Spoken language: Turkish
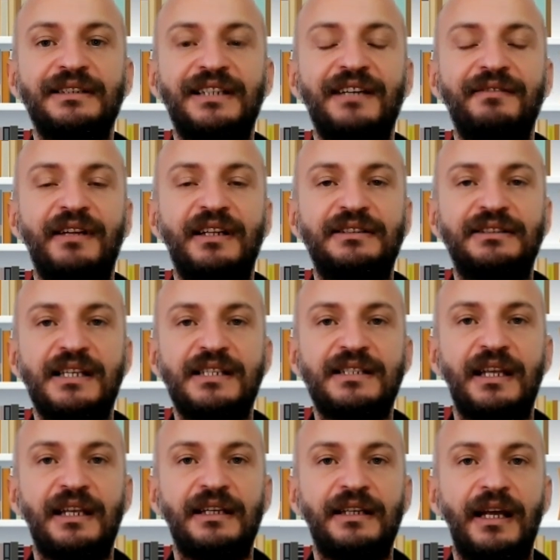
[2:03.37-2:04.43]
devlet
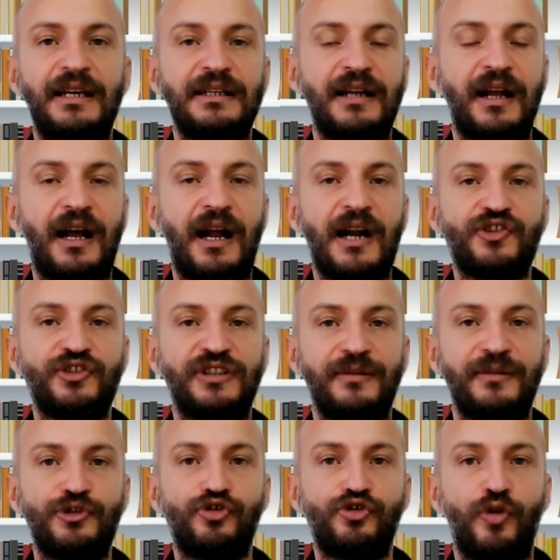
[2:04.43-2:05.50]
desteğiyle
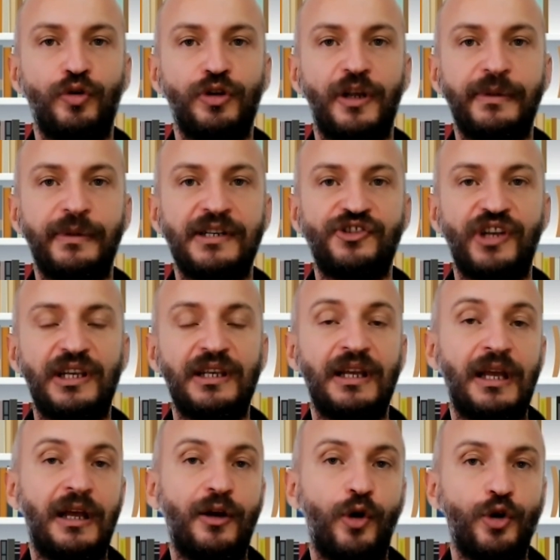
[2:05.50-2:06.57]
karşılamış olabilecek.
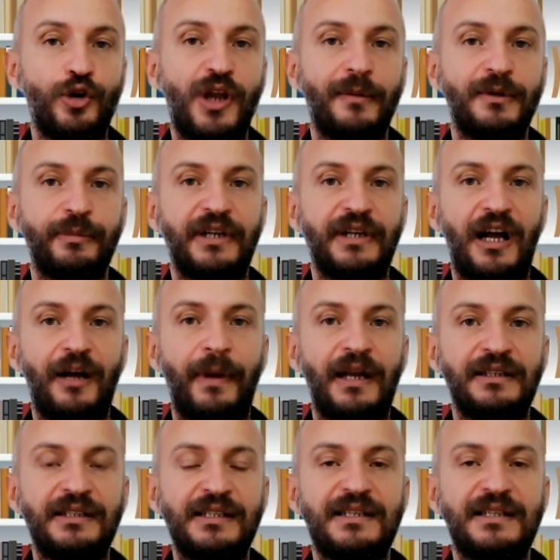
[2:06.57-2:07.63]
Önemli bir
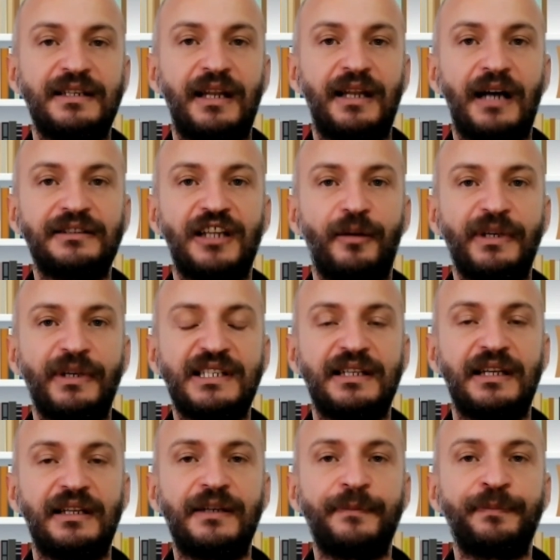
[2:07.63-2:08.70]
haberdi. Sizlere aktarmak
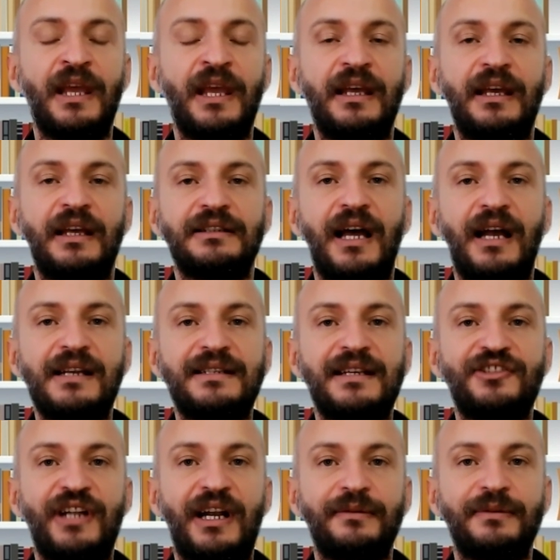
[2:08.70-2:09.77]
istedik. Değerli
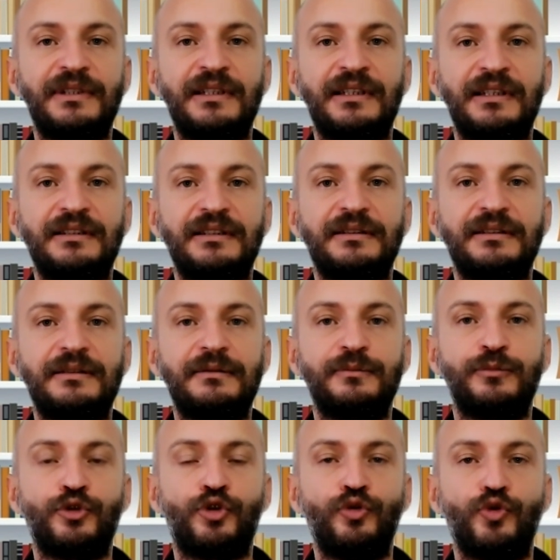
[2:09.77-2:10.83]
izleyiciler e,
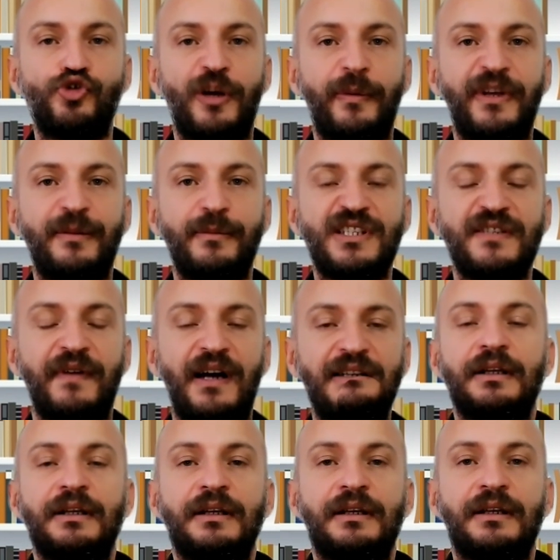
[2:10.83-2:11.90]
bugün 3 haberimiz var.